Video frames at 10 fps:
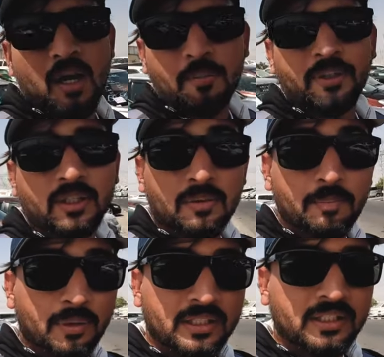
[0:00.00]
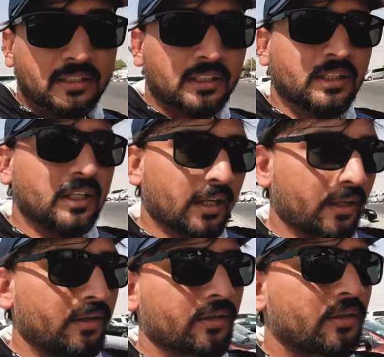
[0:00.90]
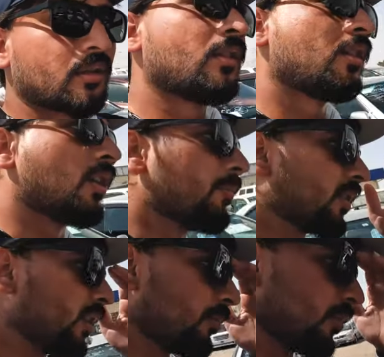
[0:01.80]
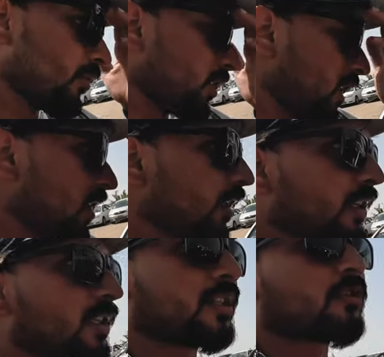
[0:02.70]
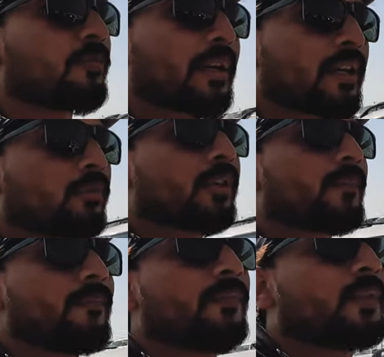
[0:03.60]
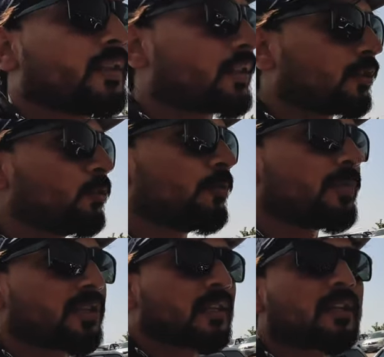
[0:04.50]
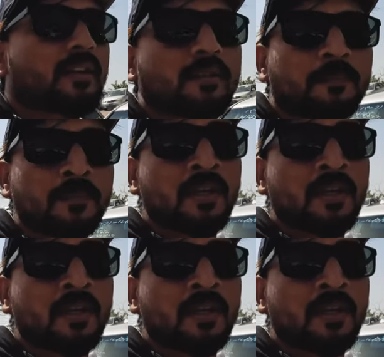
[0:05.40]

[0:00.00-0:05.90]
अभी तक हमें पसीना तक नहीं आया है हम करीब तीन घंटे से इसको पहने हुए हैं इसी धूप में चल रहे हैं